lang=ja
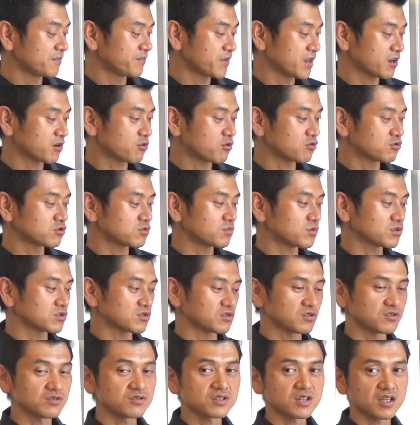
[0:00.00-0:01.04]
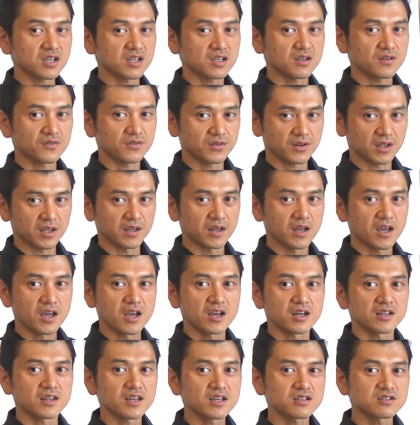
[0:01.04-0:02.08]
ね、穀物、乳製品
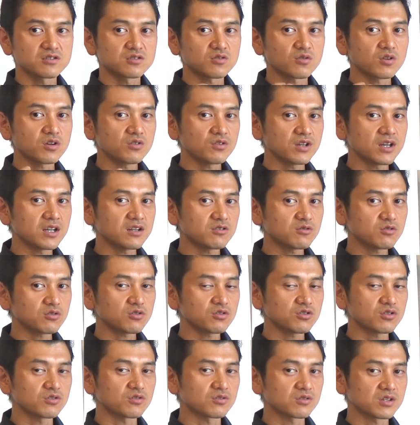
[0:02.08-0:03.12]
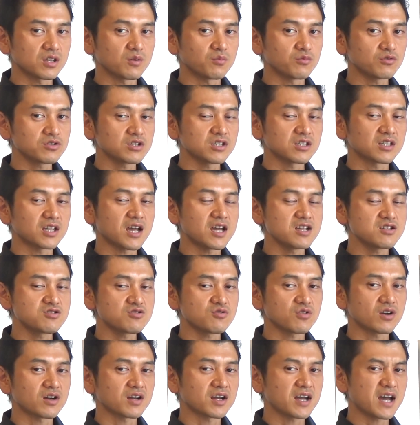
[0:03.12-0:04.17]
フリー。で、それをやることによって、もし体
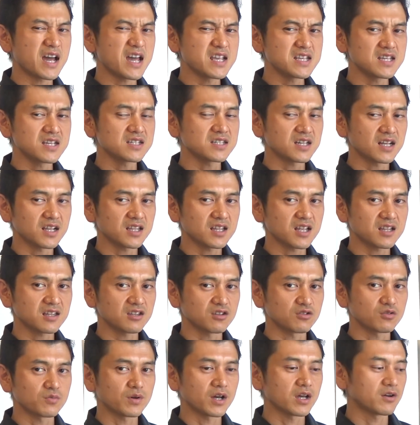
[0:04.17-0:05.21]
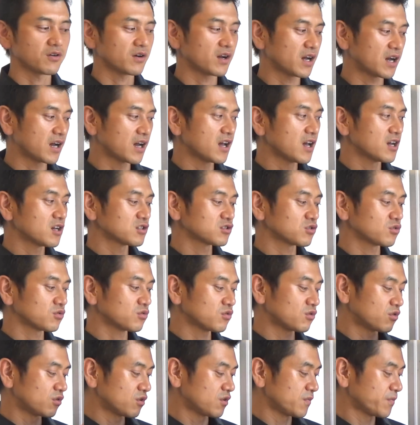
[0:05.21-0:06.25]
調が改善されたっていう場合は、そ
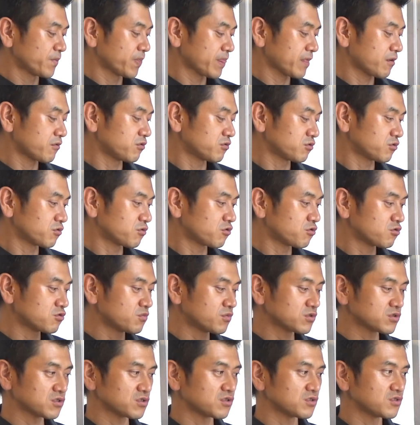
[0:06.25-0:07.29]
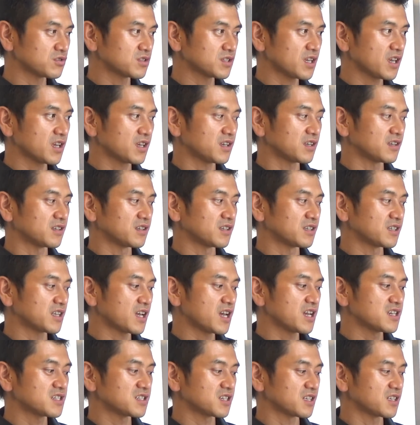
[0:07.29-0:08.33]
のこの穀物乳製品に
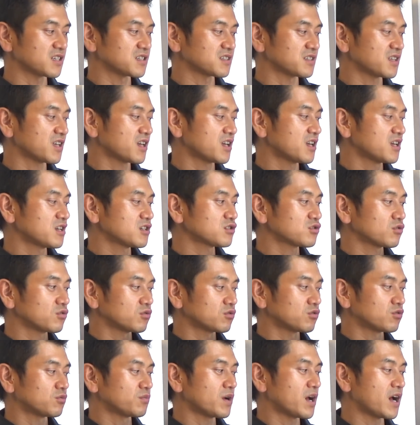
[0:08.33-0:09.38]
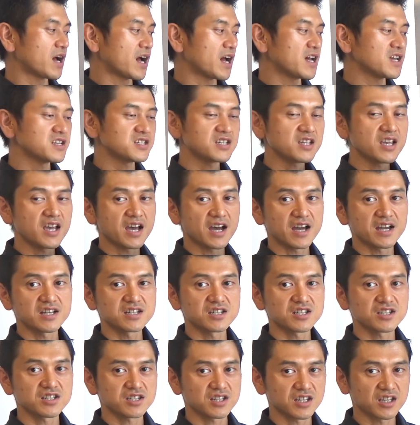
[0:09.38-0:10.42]
対してですね、その、まあ、IgA や
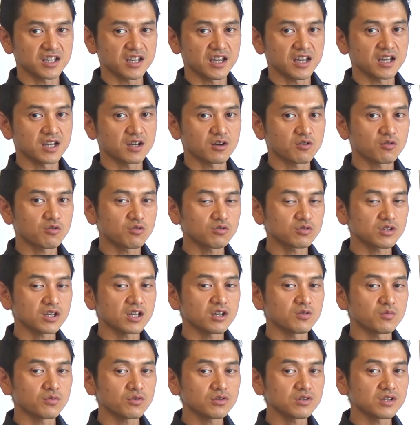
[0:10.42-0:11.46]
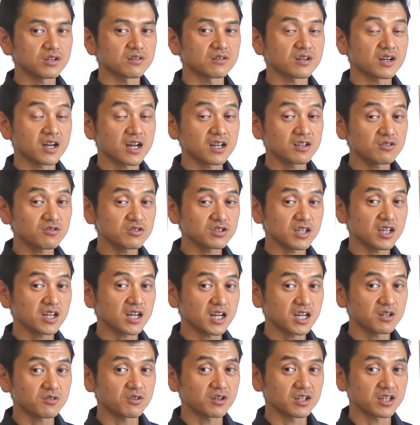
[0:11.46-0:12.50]
IgG、えー、抗体を持っている可能性
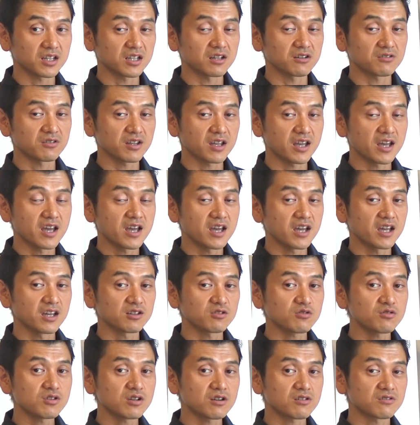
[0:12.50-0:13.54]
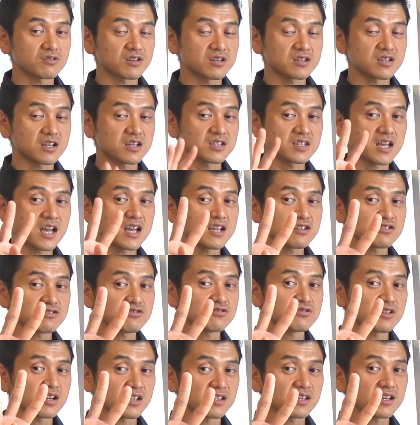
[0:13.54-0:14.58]
があるわけなので、えー、とにかくですね、3
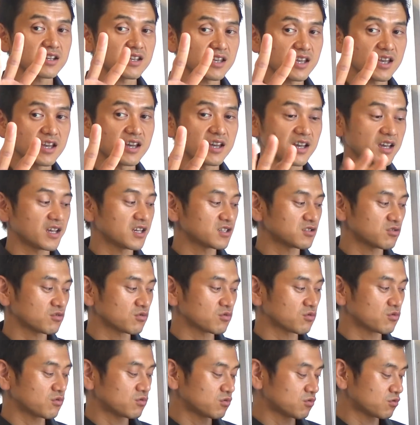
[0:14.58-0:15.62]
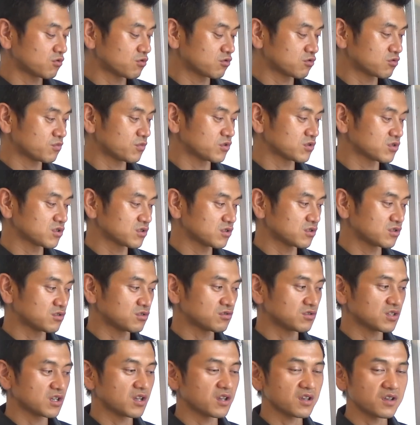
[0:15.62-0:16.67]
週間だけ、えー、その、この穀物
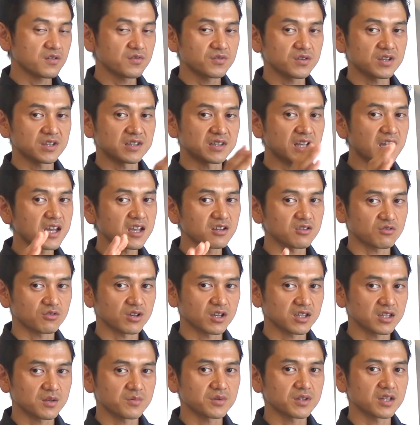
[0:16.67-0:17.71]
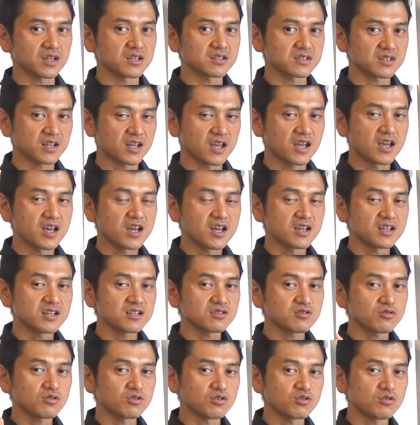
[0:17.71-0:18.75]
乳製品フリーダイエットをやってみてですね、
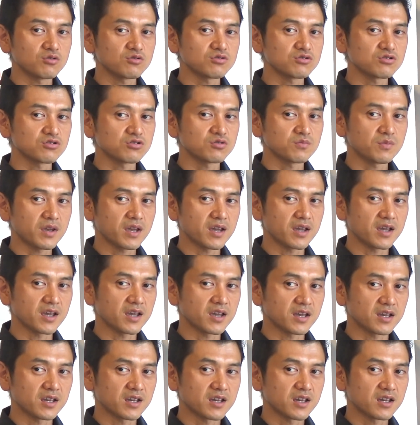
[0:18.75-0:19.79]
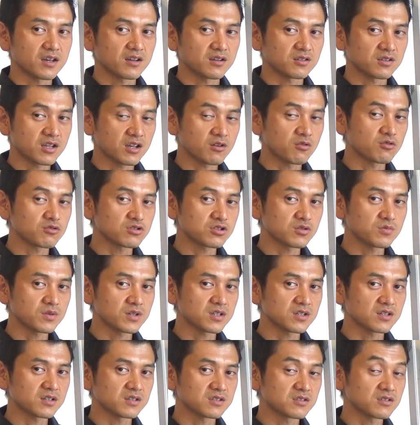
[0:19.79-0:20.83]
で、その4週目、えーね、5週
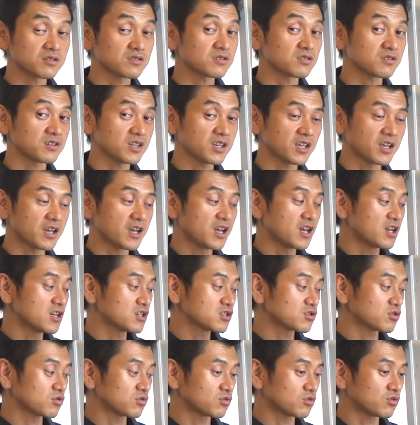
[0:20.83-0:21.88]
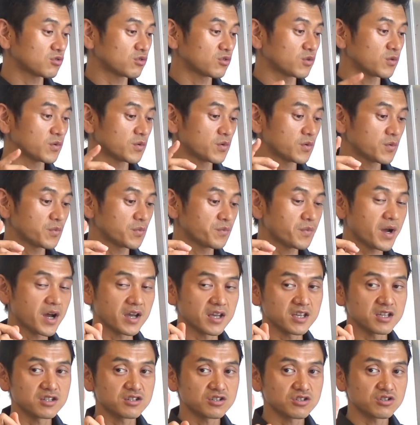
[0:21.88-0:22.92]
目ずつにその、まあ、
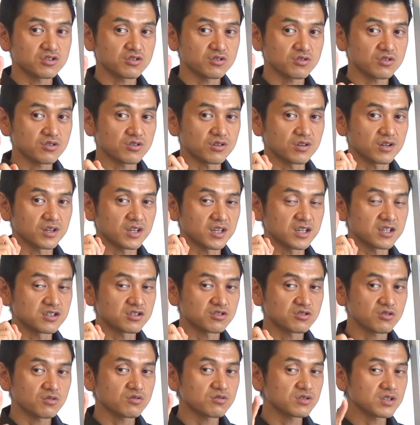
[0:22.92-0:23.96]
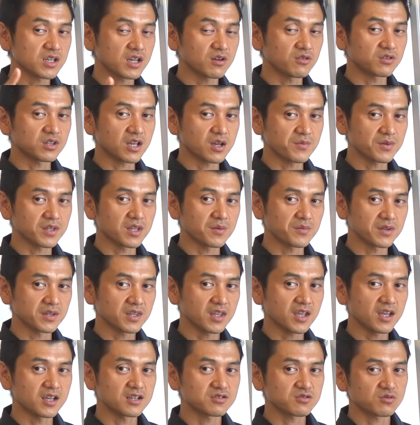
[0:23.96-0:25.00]
1周、1食材を食べてみ
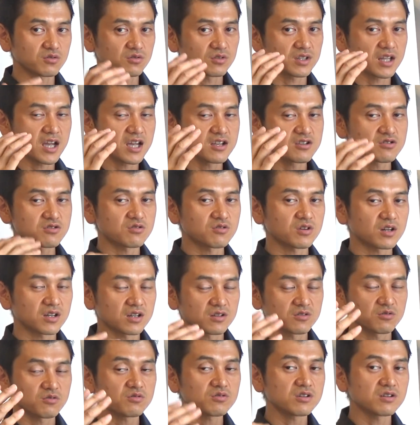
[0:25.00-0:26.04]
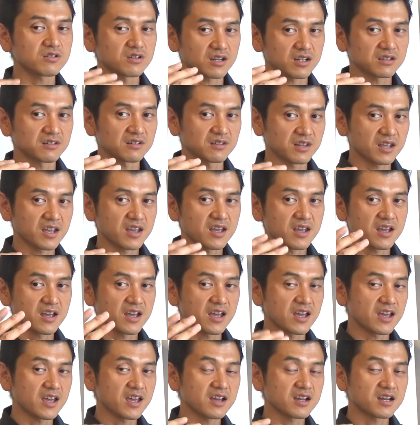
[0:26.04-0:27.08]
てその体調がどうなるかっていうね
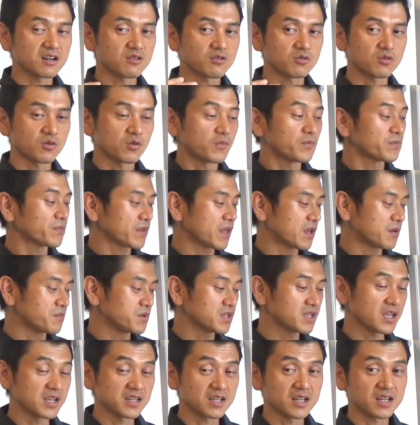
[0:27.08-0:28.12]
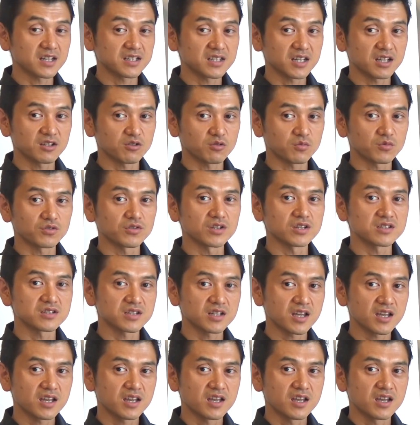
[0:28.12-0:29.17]
変化を見ていただきたいと思うんです
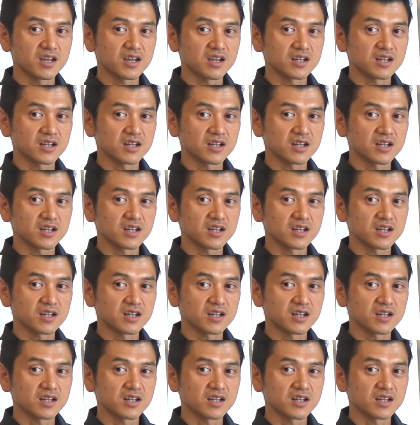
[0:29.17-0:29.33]
ね。